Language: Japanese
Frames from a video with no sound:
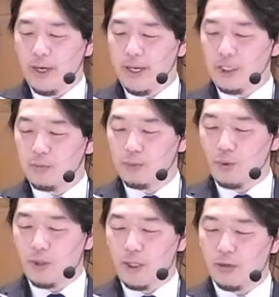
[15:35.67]

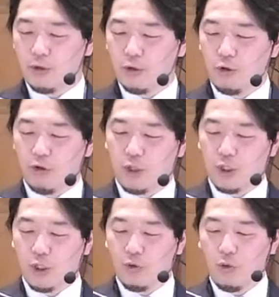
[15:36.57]
エジプトからの救
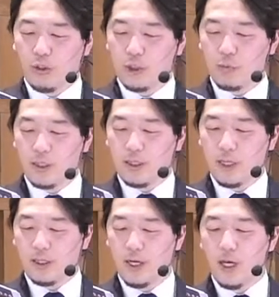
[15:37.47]
出において示さ
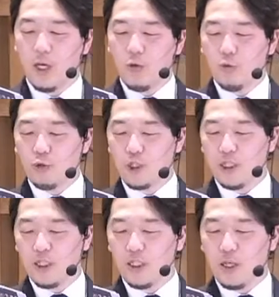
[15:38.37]
れた不
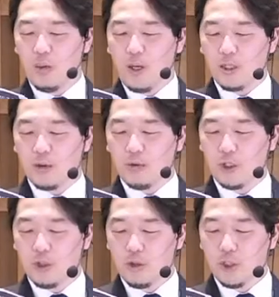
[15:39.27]
思議な技と
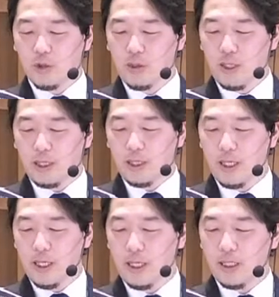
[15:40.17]
印の中に
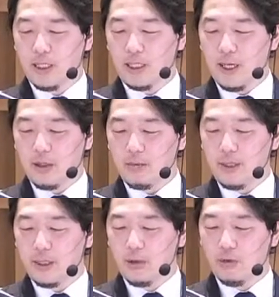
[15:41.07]
来る
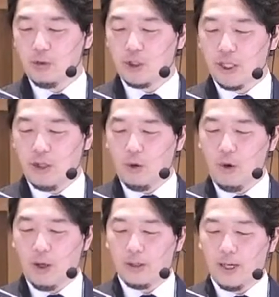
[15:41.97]
べき世の力を
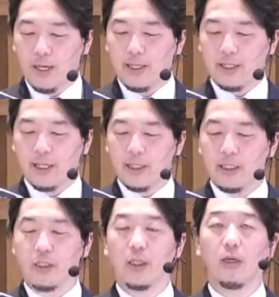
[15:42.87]
体
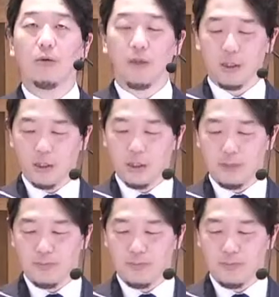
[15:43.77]
験したのです